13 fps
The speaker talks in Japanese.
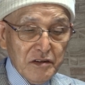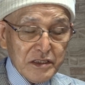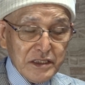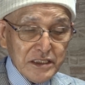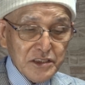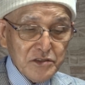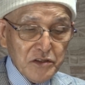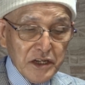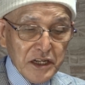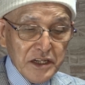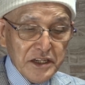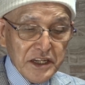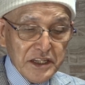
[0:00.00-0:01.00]
私の
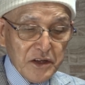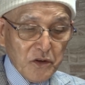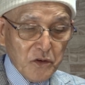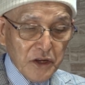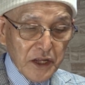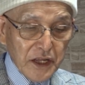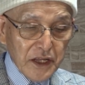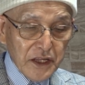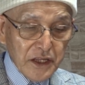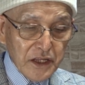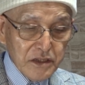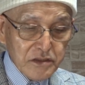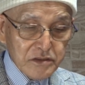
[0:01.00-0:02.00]
年齢でこれ
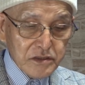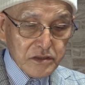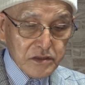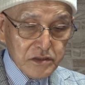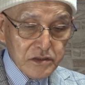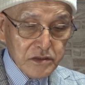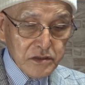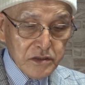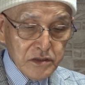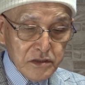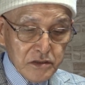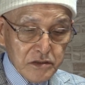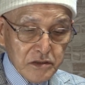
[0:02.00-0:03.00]

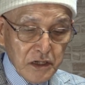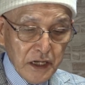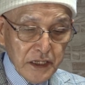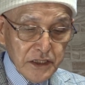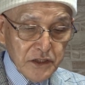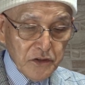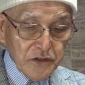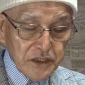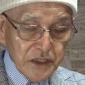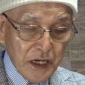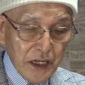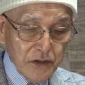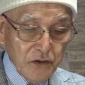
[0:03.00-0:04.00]
くらい良
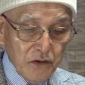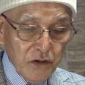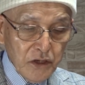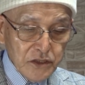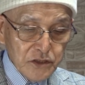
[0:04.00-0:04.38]
い歯の